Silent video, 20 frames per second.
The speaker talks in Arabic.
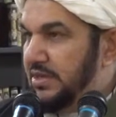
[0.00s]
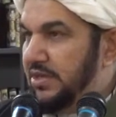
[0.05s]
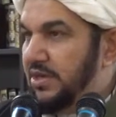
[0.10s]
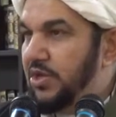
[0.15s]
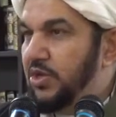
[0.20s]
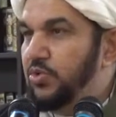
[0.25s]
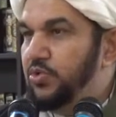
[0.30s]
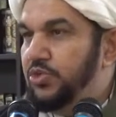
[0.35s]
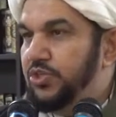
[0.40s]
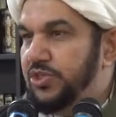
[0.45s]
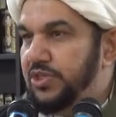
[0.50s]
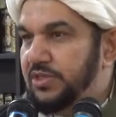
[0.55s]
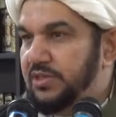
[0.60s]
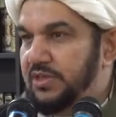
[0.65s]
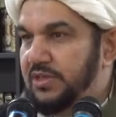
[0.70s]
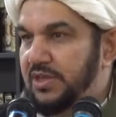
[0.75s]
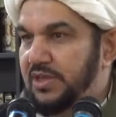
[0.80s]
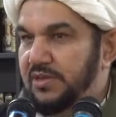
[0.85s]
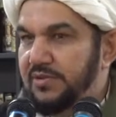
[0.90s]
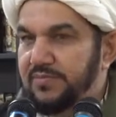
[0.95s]
له
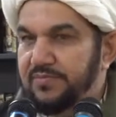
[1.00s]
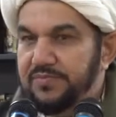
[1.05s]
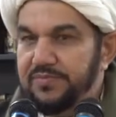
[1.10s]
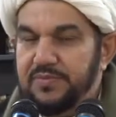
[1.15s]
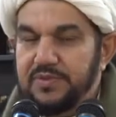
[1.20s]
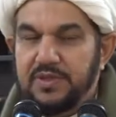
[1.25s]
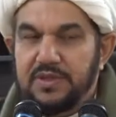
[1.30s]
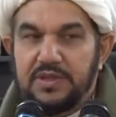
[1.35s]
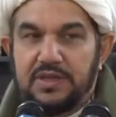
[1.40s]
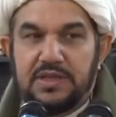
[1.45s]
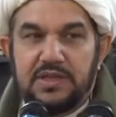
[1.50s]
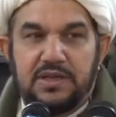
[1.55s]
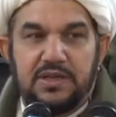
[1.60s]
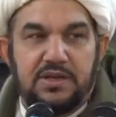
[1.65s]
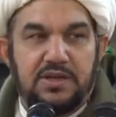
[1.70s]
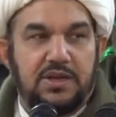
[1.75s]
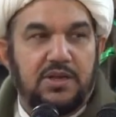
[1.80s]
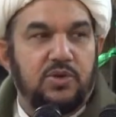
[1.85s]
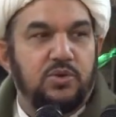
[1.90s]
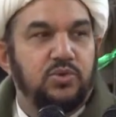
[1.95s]
شدة
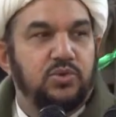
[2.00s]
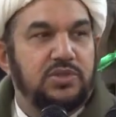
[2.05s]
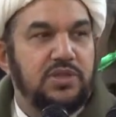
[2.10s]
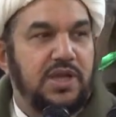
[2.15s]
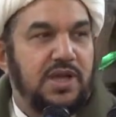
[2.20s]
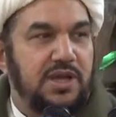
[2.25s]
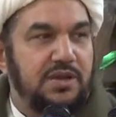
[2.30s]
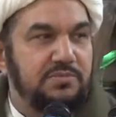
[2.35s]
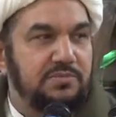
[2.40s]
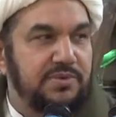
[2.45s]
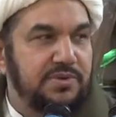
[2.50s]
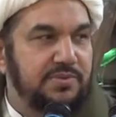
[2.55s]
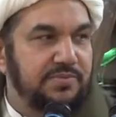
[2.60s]
له تعب